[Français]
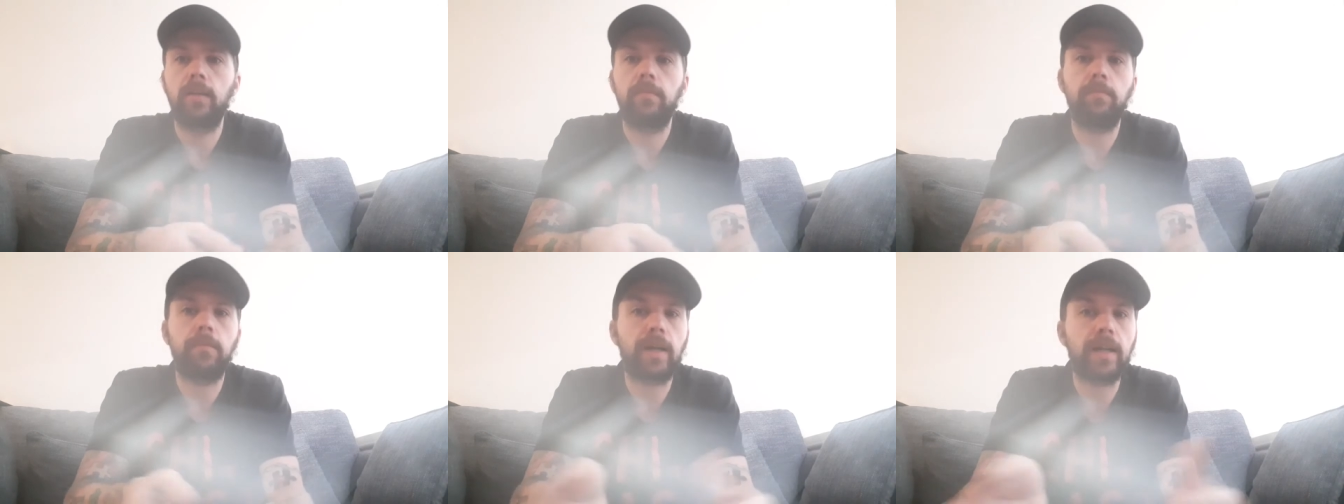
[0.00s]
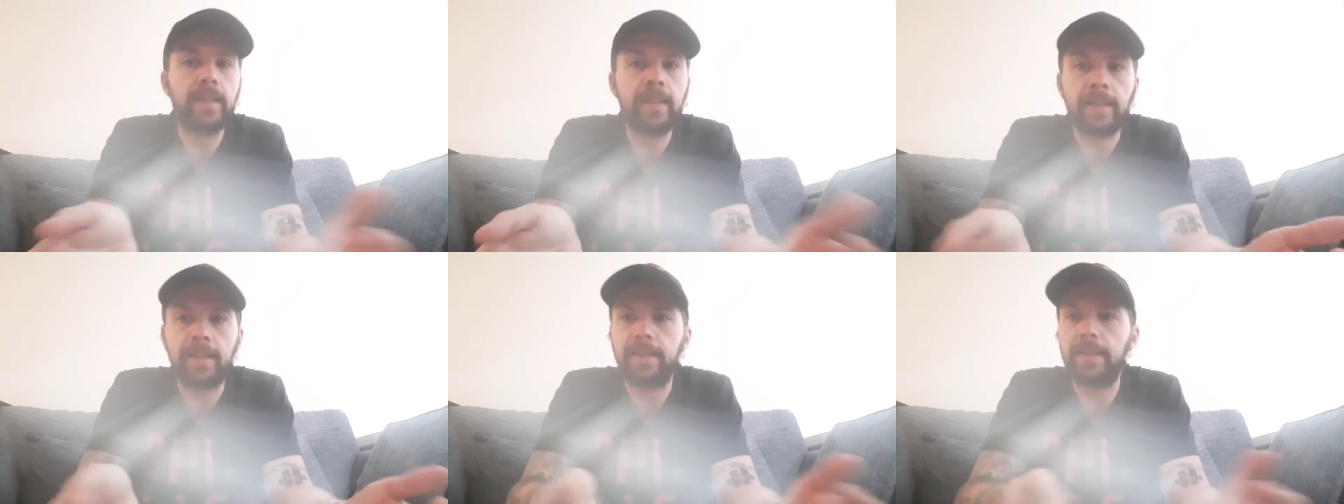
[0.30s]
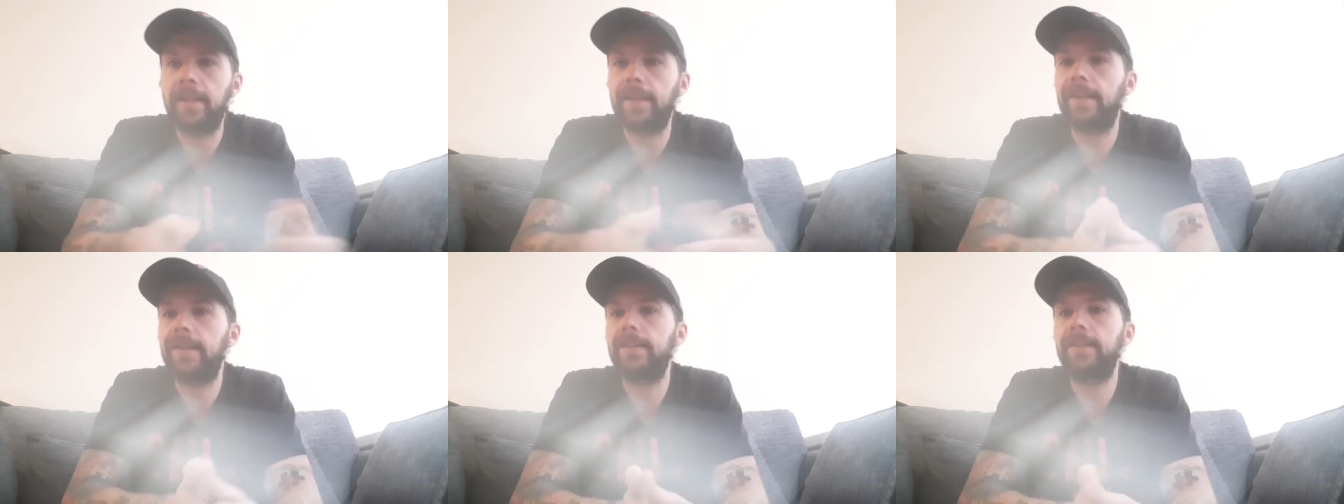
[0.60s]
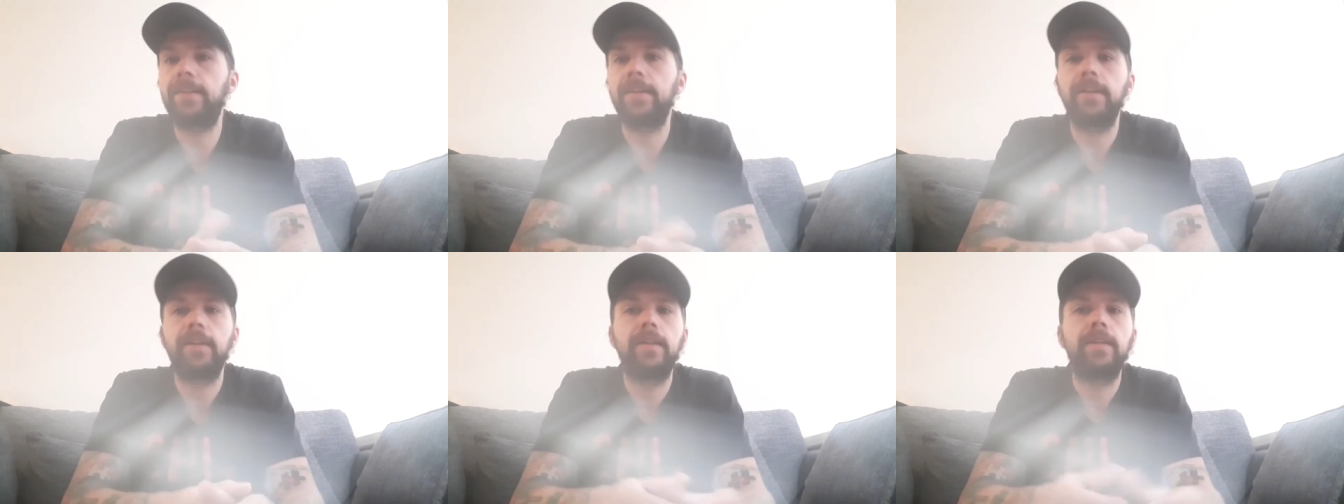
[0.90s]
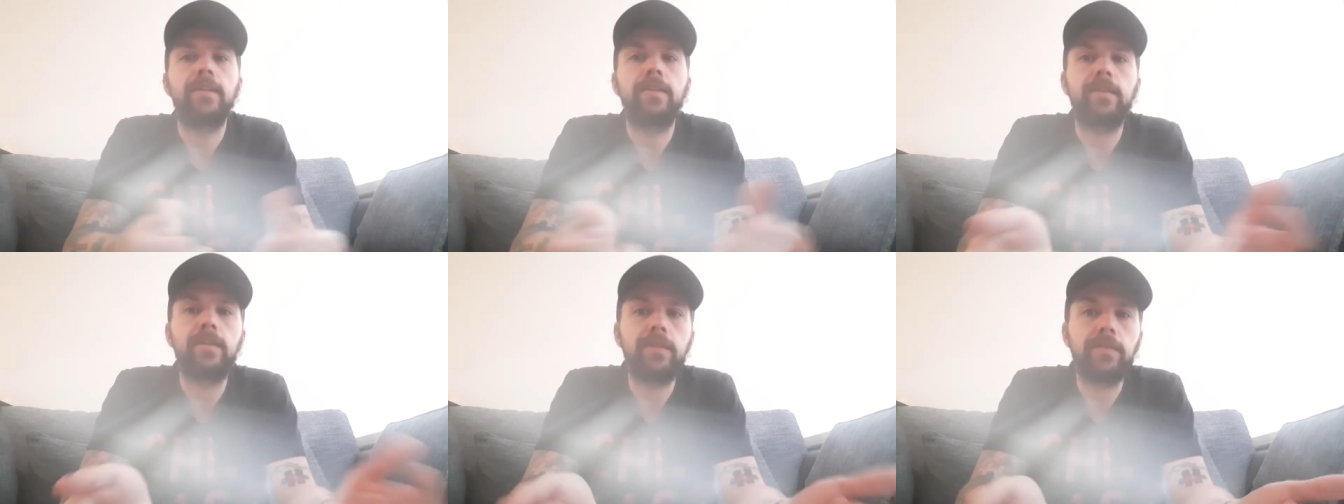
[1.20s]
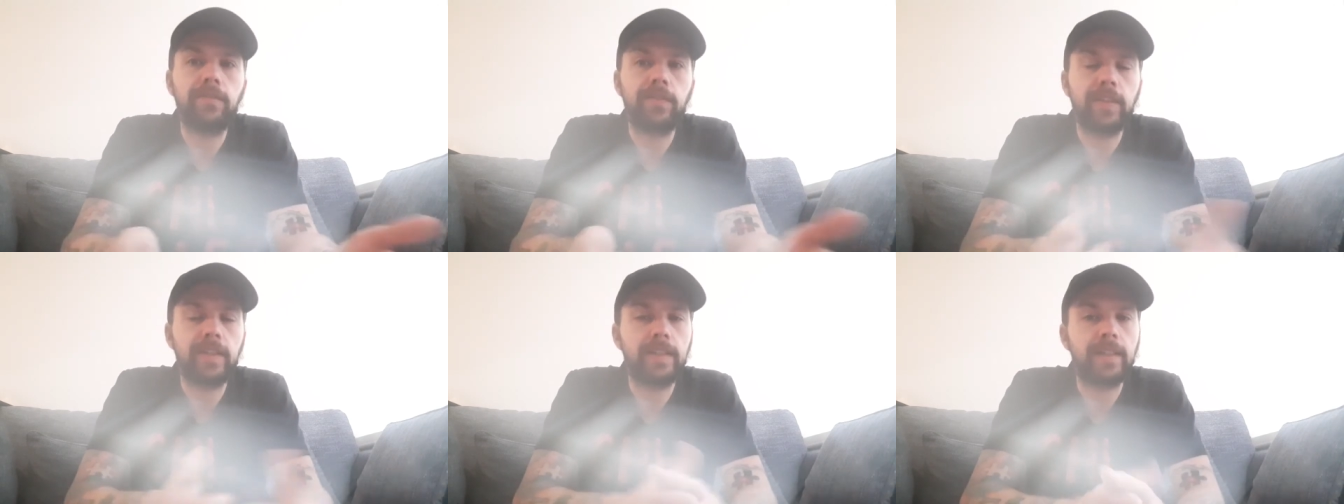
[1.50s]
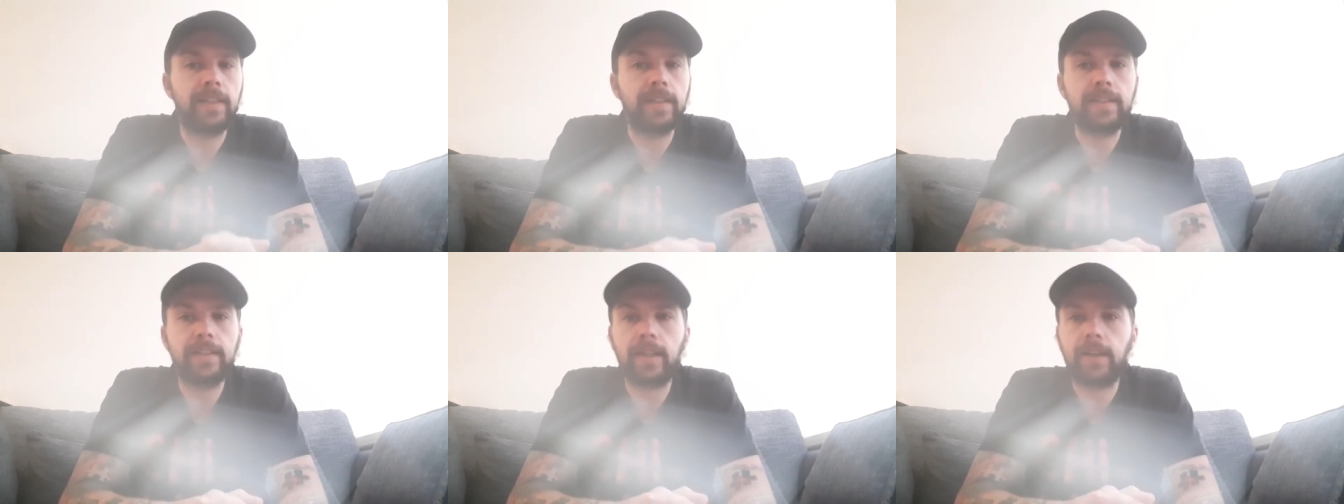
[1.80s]
Mark Cannon,
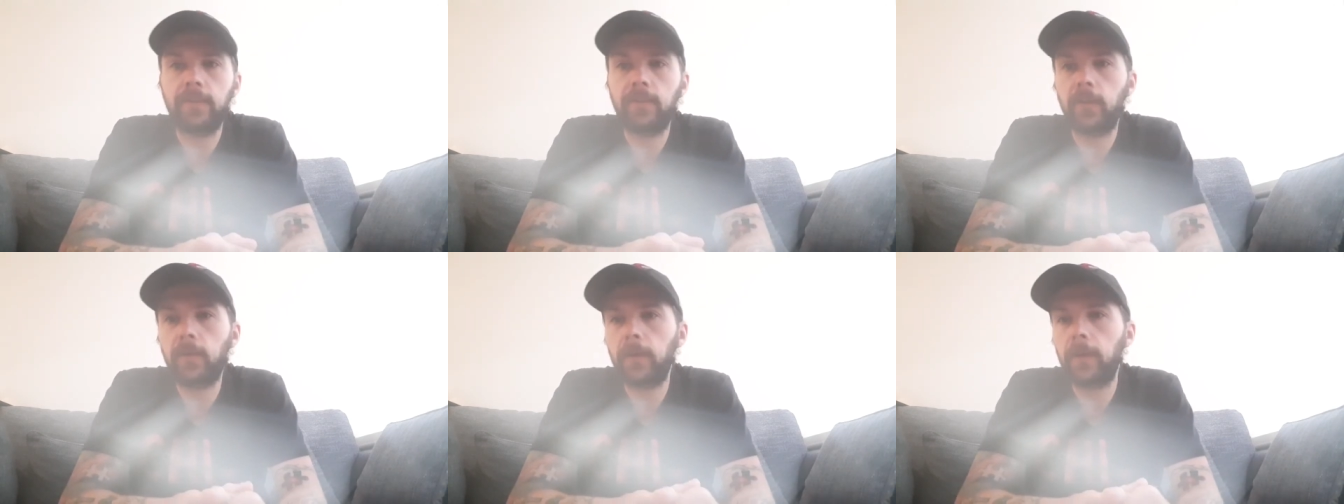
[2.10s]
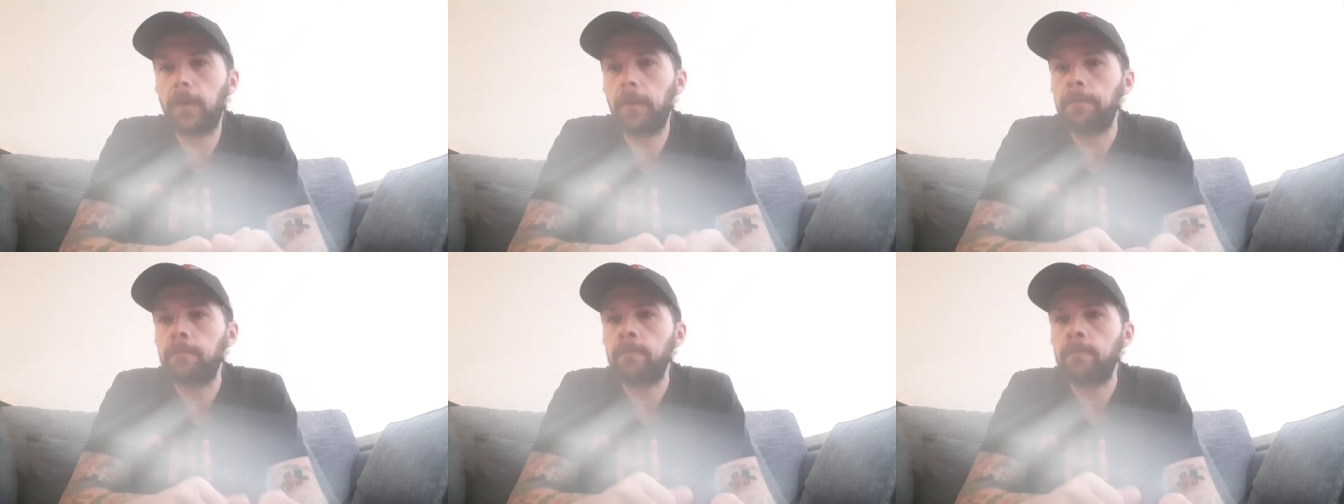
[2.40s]
Wendell Carter,